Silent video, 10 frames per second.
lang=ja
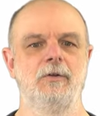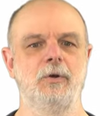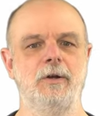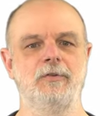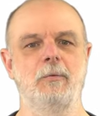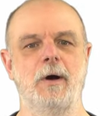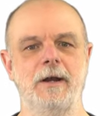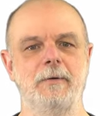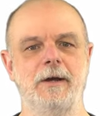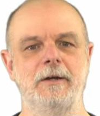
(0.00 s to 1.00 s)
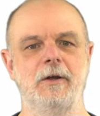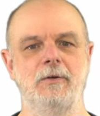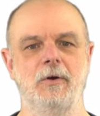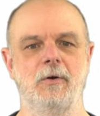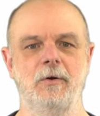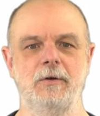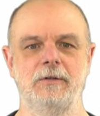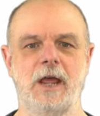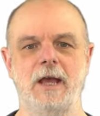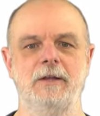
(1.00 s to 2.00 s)
とりあえず我々のの
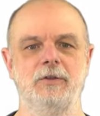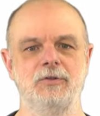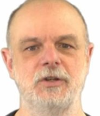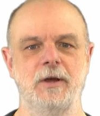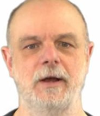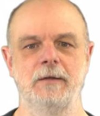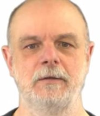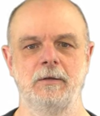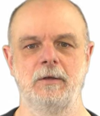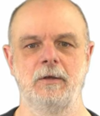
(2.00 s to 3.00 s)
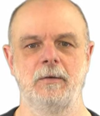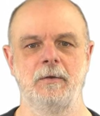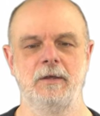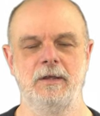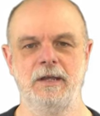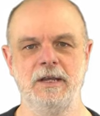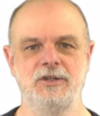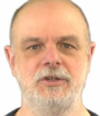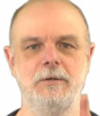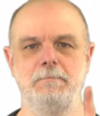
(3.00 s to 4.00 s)
提案としては、
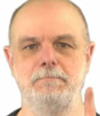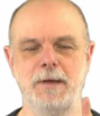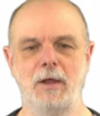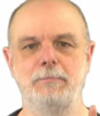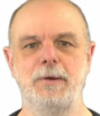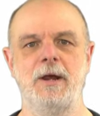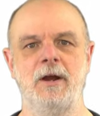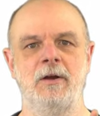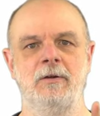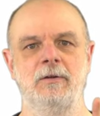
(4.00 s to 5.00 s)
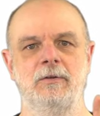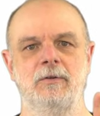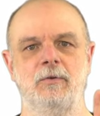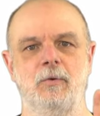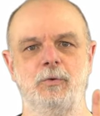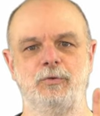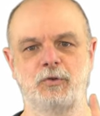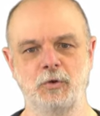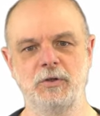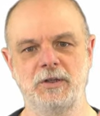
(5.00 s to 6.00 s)
1ベルペアを
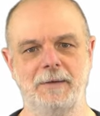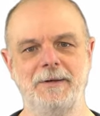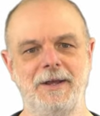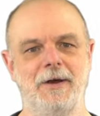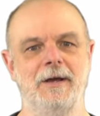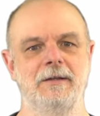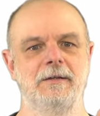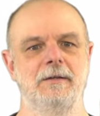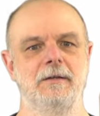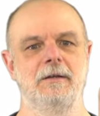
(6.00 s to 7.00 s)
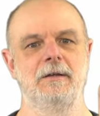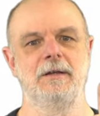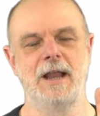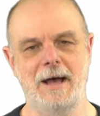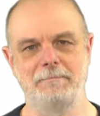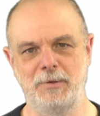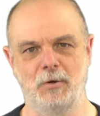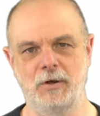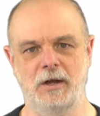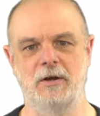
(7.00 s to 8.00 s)
作るためには何
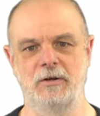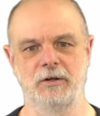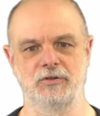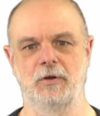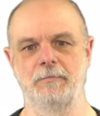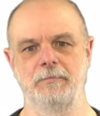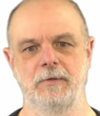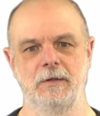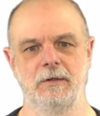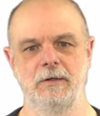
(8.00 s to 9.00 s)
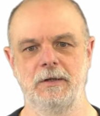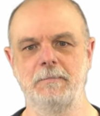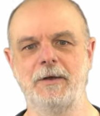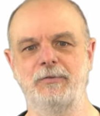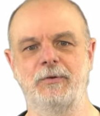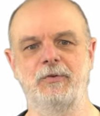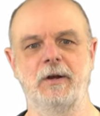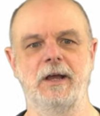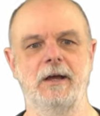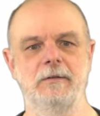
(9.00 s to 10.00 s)
秒かかるでしょう。で、まずはそ
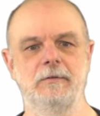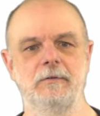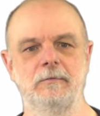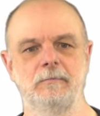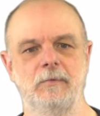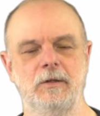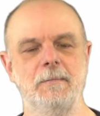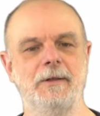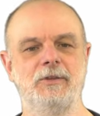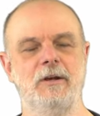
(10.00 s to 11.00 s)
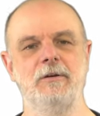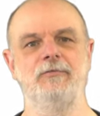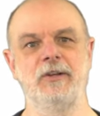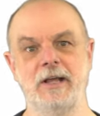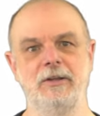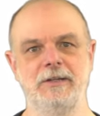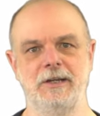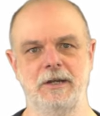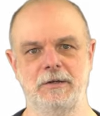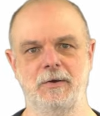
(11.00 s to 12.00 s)
れが決まっている
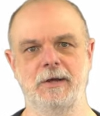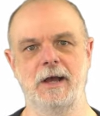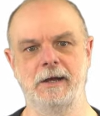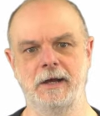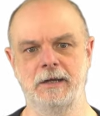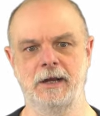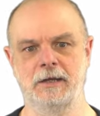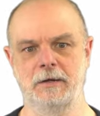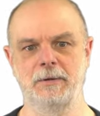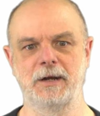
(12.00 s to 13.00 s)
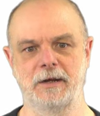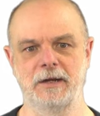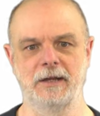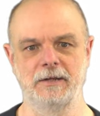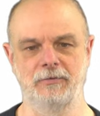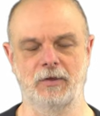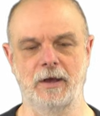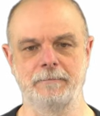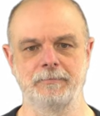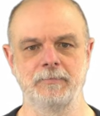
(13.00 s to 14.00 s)
フィデリティででは考えなければならないんですが、